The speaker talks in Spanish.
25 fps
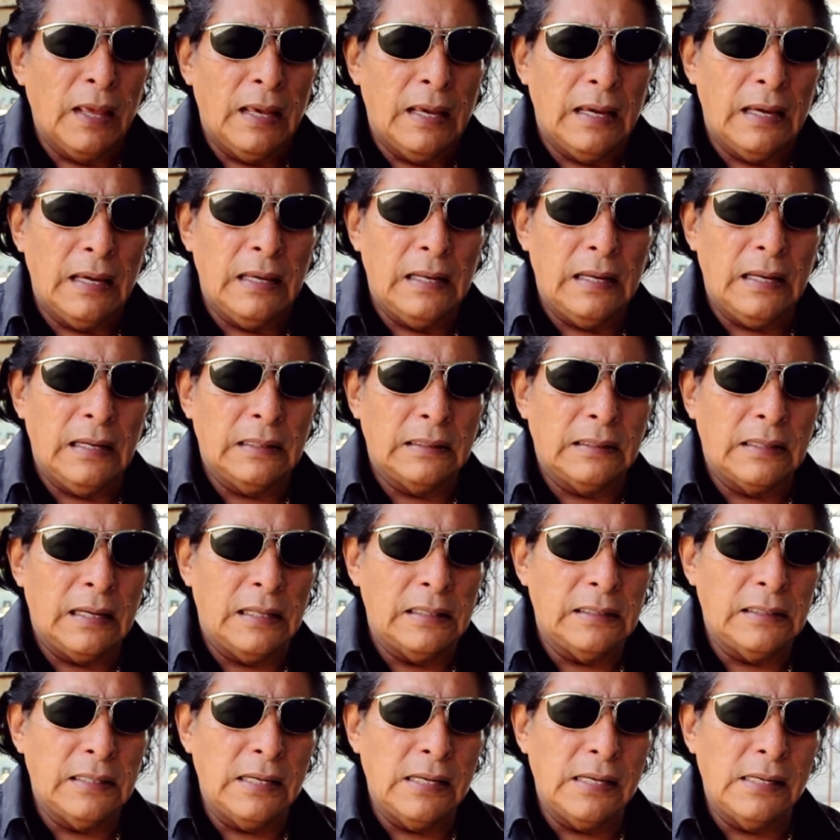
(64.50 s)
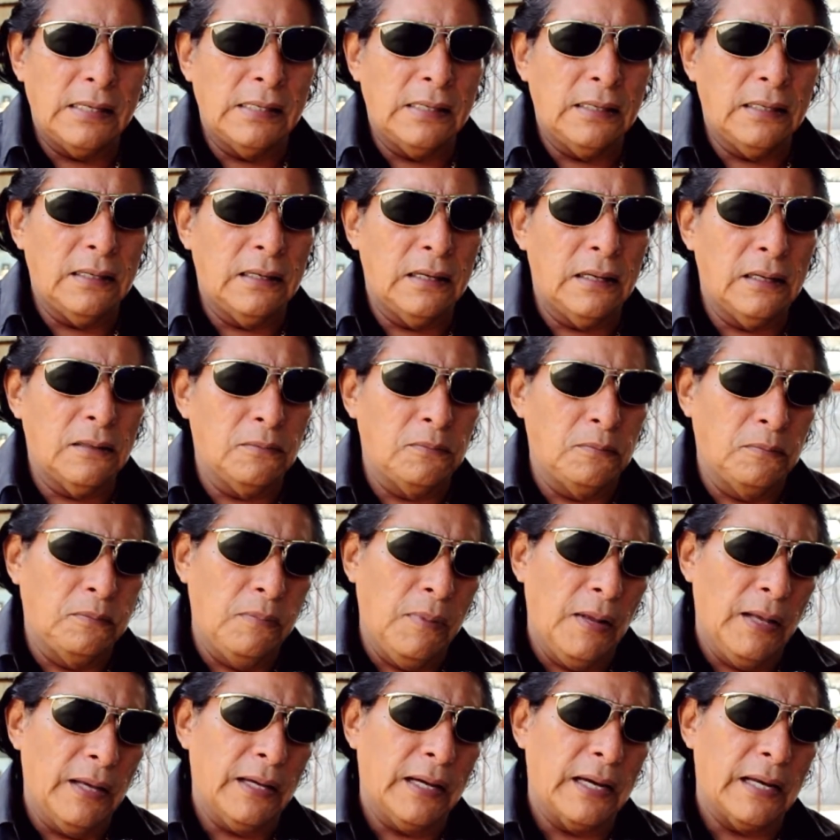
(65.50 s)
el alcalde y el
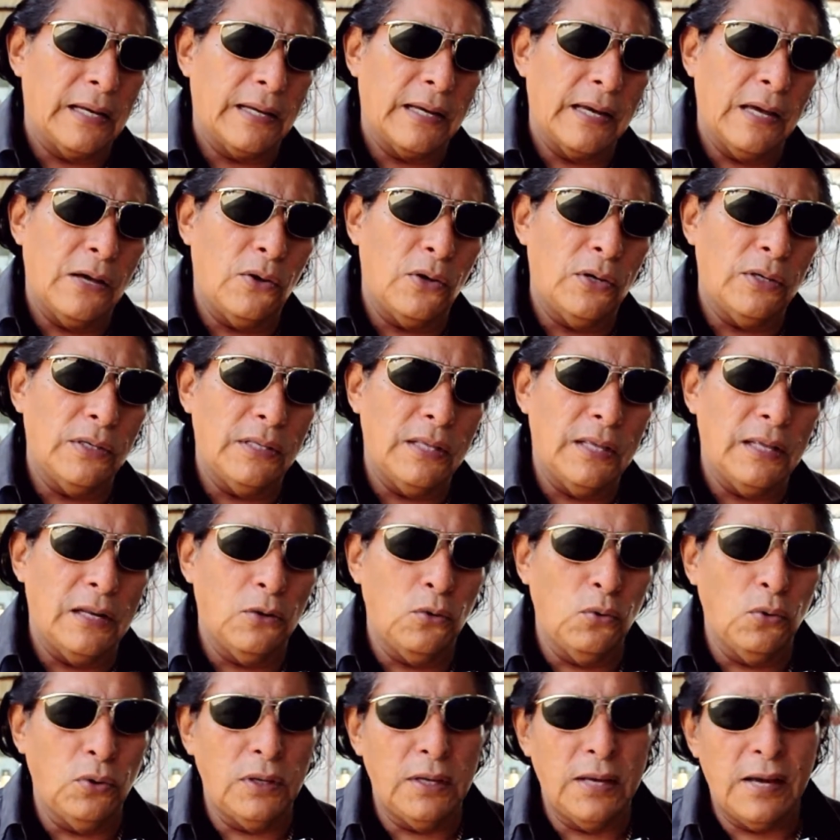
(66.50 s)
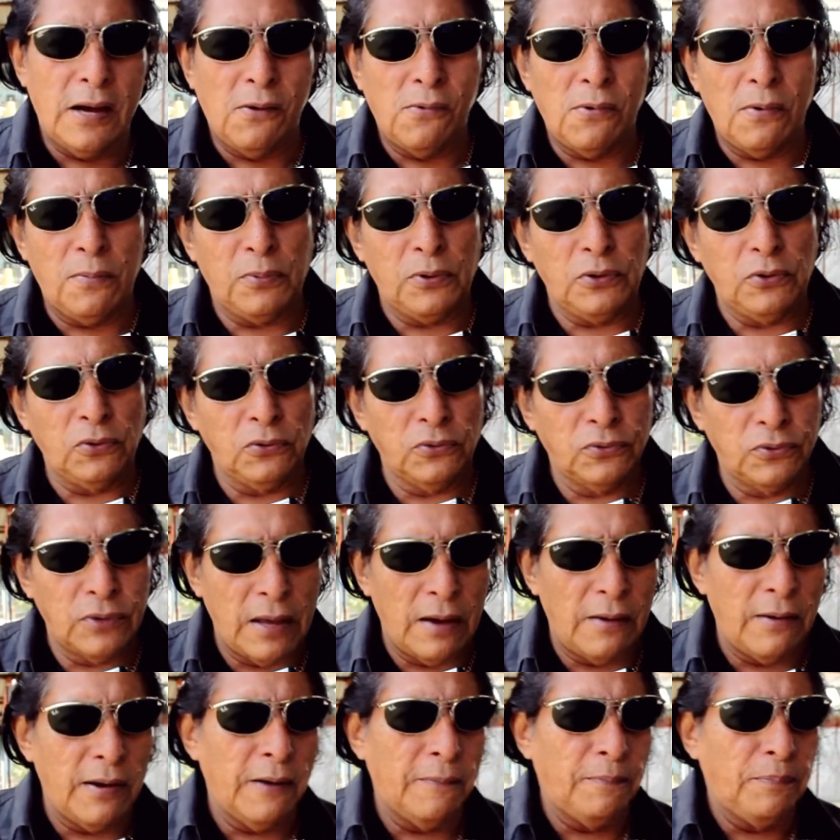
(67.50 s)
encargado ahí de luz y agua pues nos
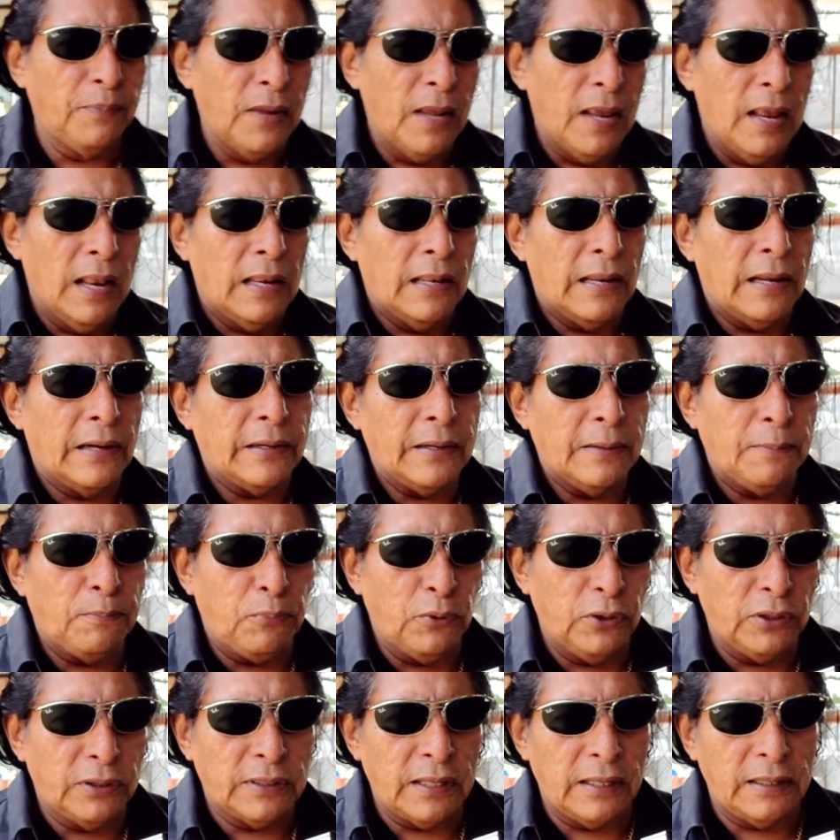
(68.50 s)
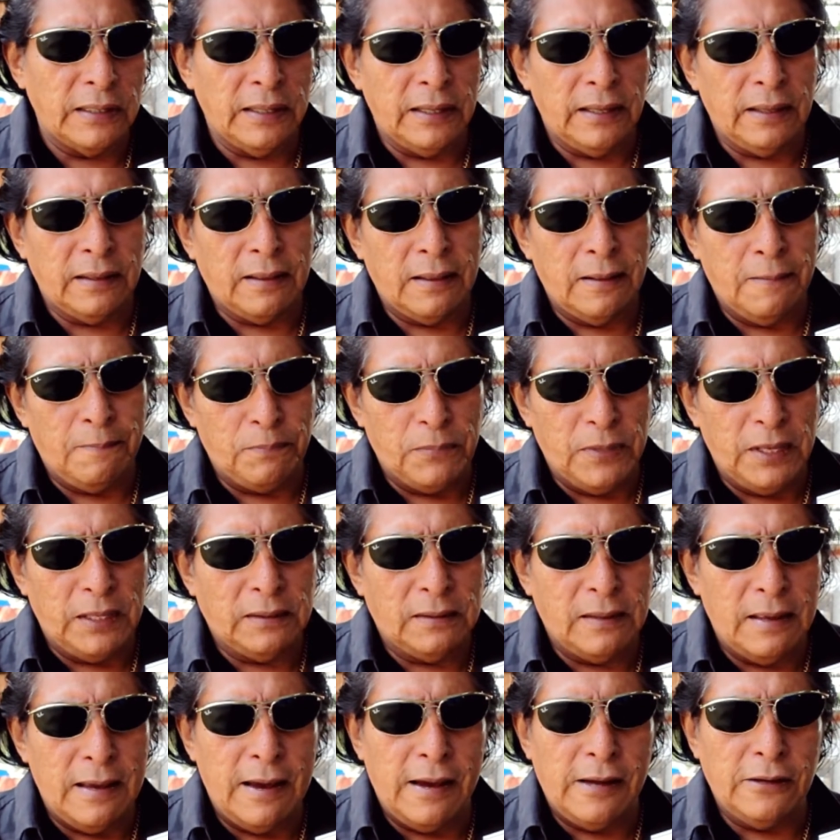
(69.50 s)
daban la respuesta de, de
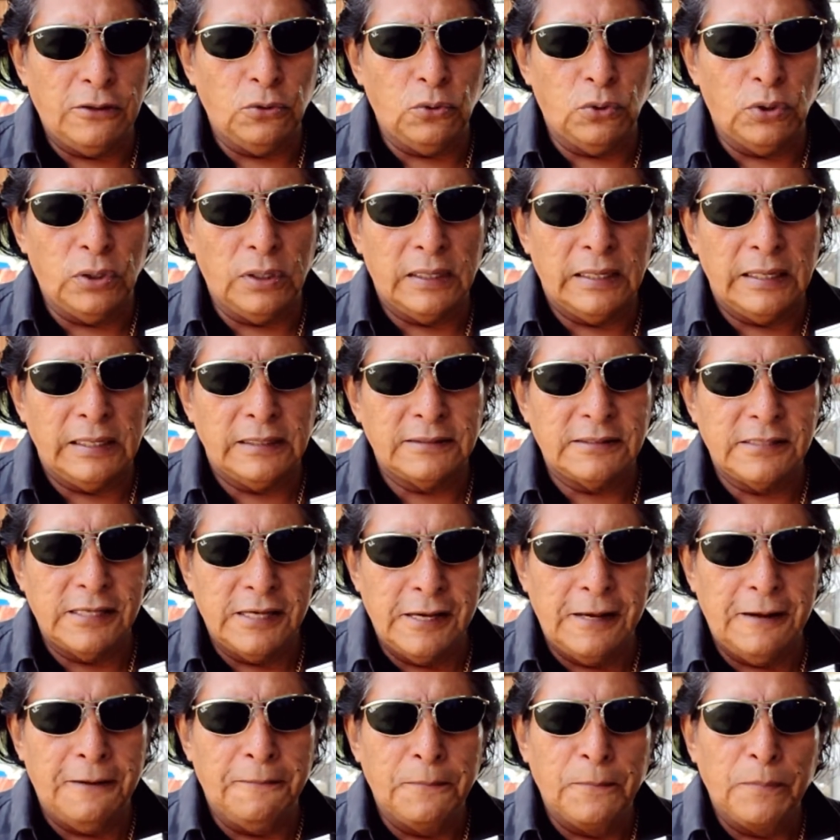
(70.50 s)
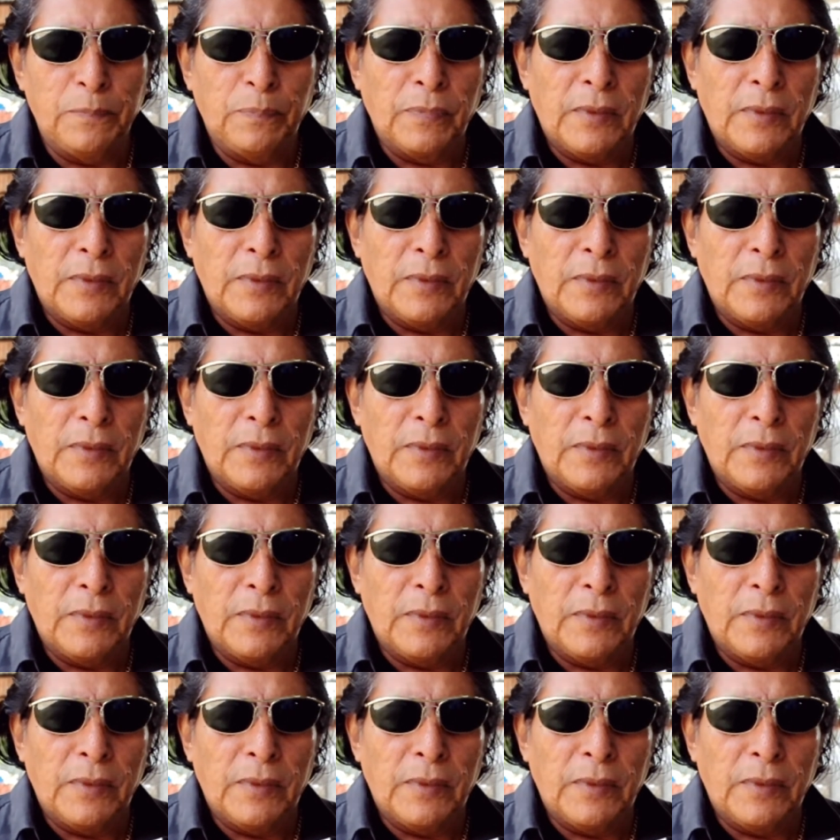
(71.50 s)
este año de que sí,